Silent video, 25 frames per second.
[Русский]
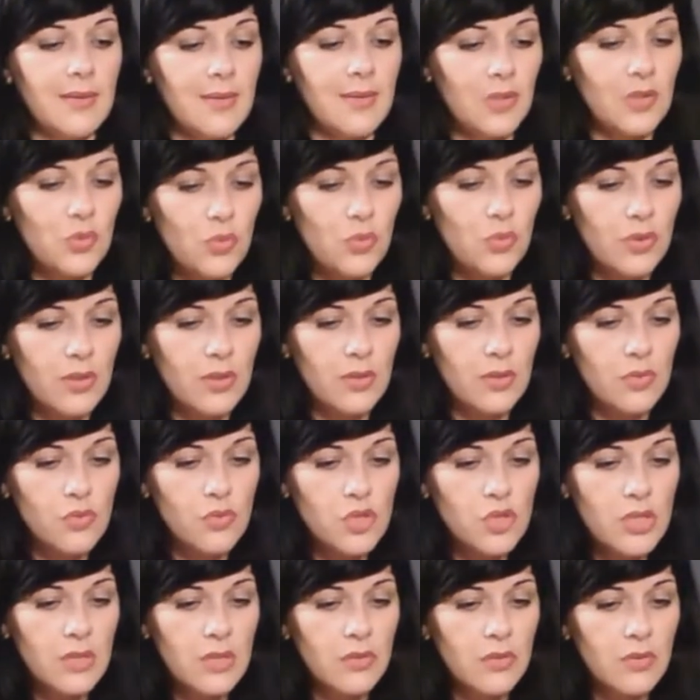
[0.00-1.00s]
которые
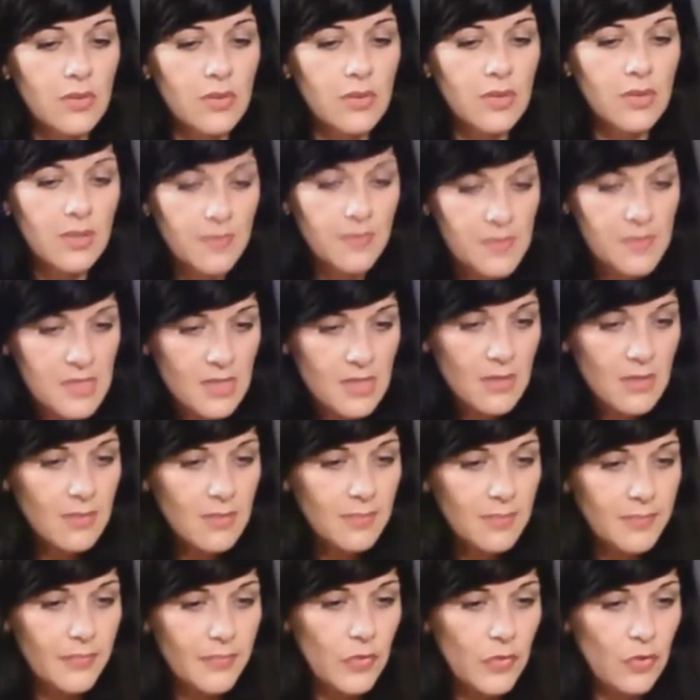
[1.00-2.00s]
окружают, не все,
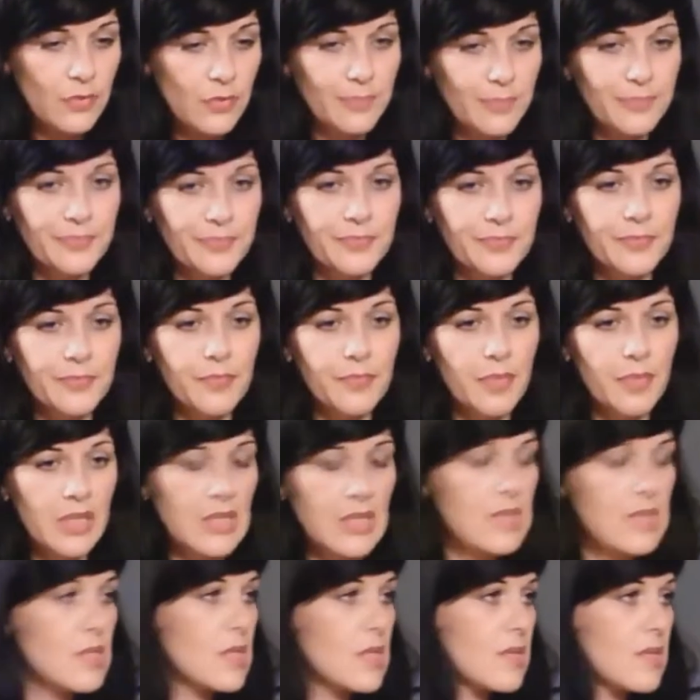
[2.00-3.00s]
но
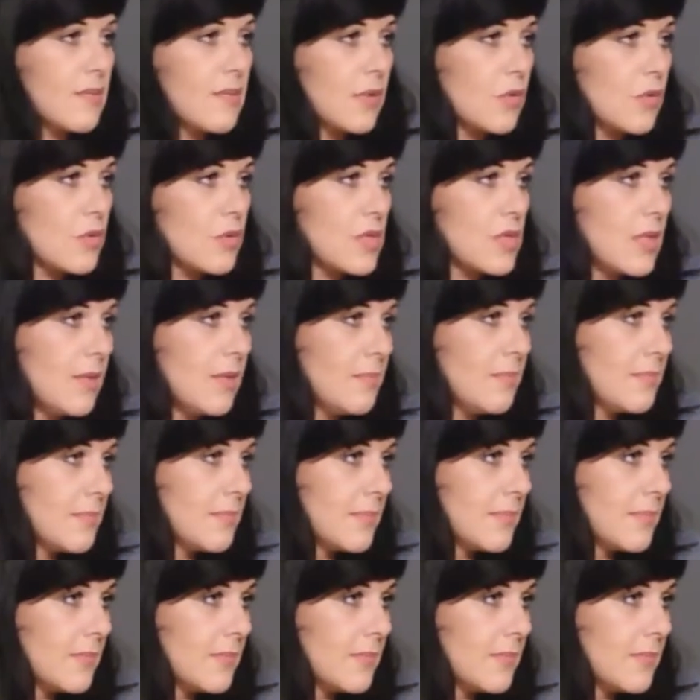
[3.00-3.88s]
предательство друзей,